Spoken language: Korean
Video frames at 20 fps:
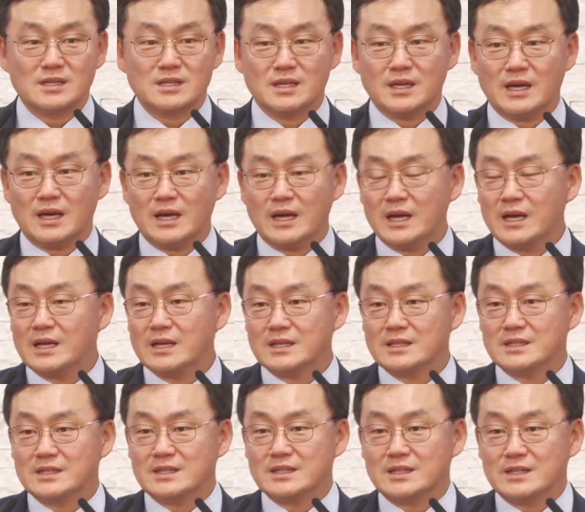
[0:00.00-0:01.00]
야
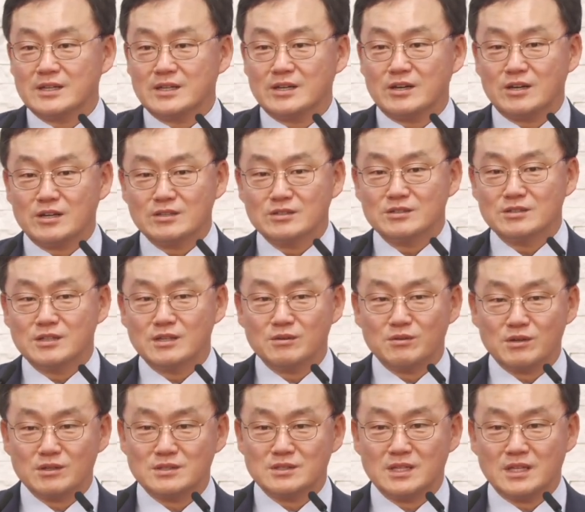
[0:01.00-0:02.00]
헛되고
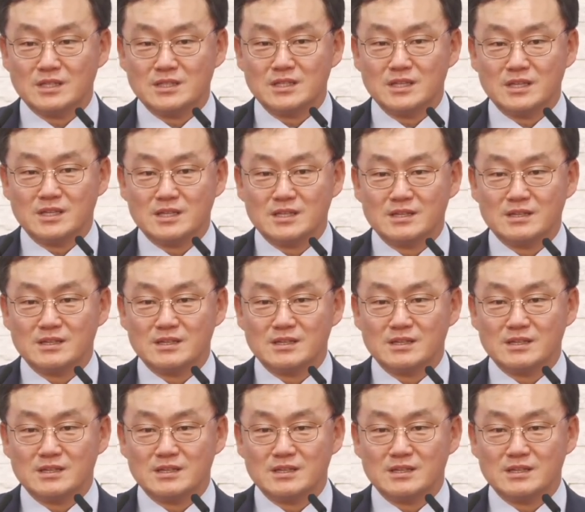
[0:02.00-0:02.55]
헛되니